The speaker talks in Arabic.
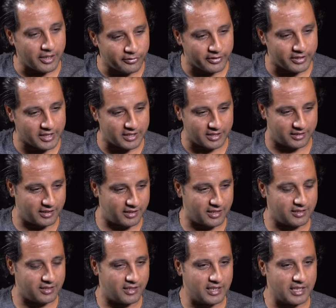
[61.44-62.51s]
افريقيا ديت
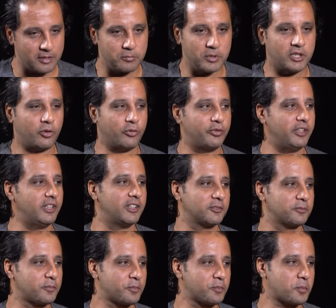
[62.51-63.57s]
بالتوفيق
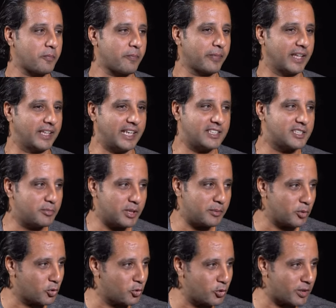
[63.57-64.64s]
أوه. يعني سيبك من
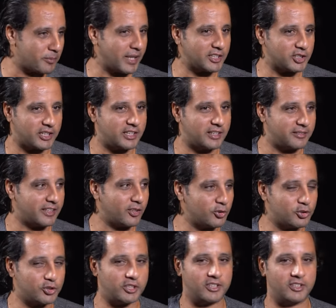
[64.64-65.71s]
الكوره بقى عشان ما
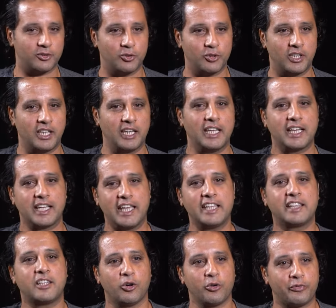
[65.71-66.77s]
نقعدش لا كان يعني
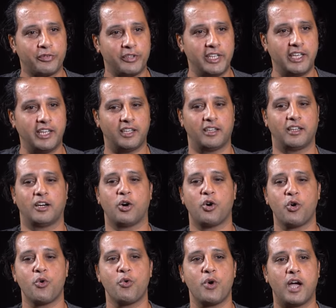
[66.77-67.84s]
الوداد هو اللي كان
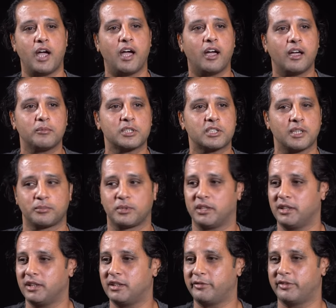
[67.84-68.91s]
خلاص هو يعني. بالظبط
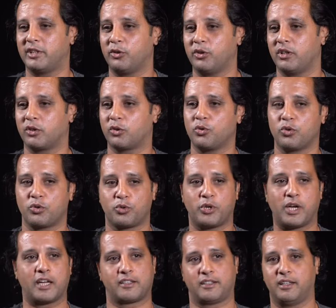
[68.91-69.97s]
ان انت في كوره
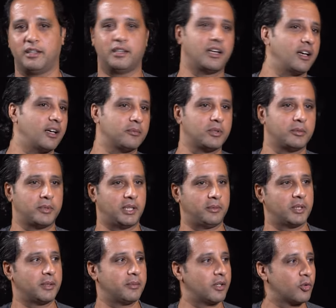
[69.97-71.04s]
عرضيه عبد المنعم
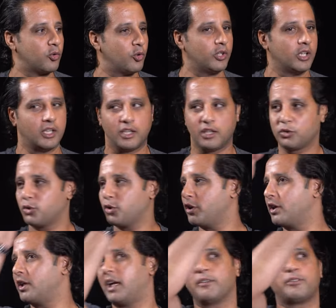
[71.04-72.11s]
يجيبها جول تروح
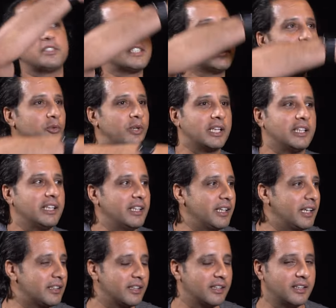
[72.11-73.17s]
رايحه في الزاويه
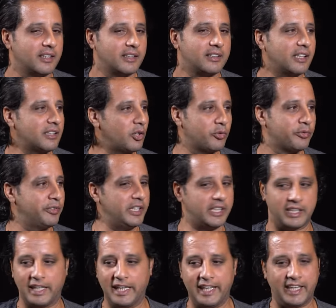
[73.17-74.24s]
ديت ده توفيق
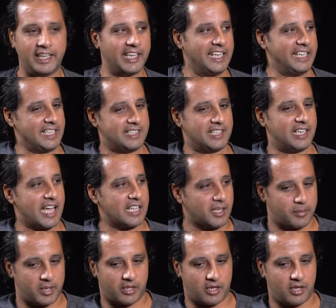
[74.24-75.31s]
ليه الناس اللي قاعده
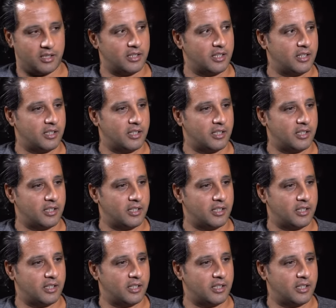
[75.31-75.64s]
بره